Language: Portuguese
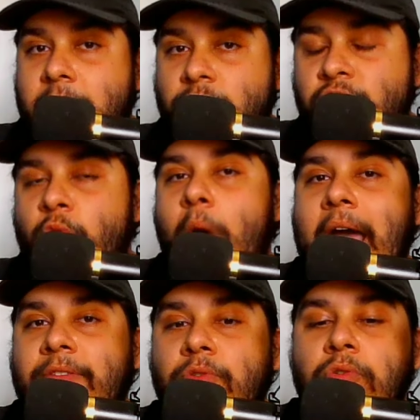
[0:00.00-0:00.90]
né, os
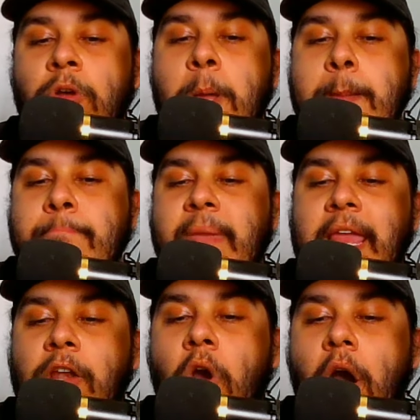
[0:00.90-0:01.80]
quatro
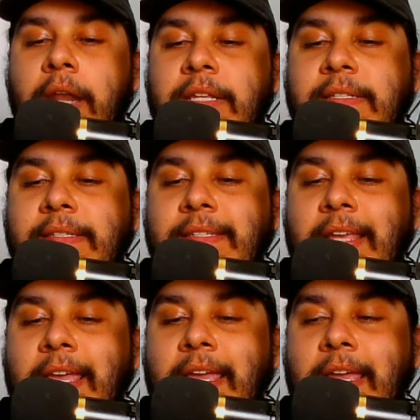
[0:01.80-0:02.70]
melhores
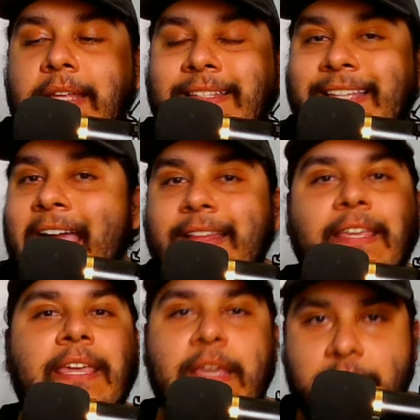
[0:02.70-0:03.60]
é,
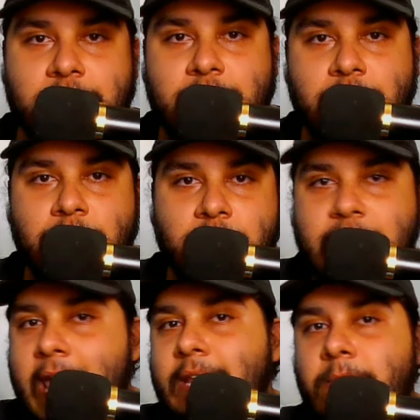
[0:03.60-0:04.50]
sidekicks
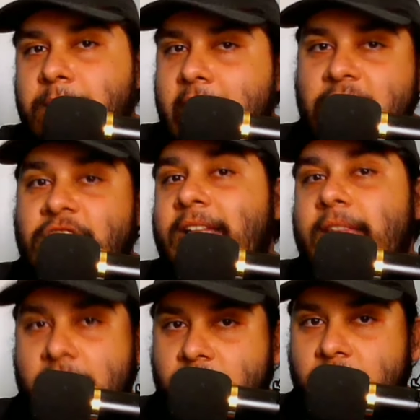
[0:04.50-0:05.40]
que a NBA já
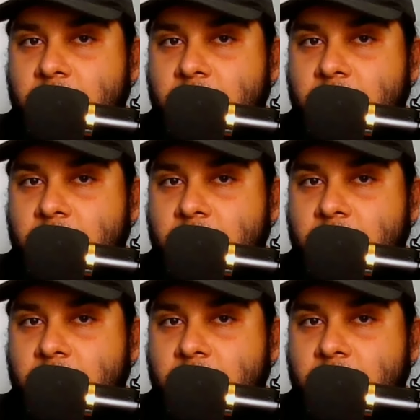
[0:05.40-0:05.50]
teve.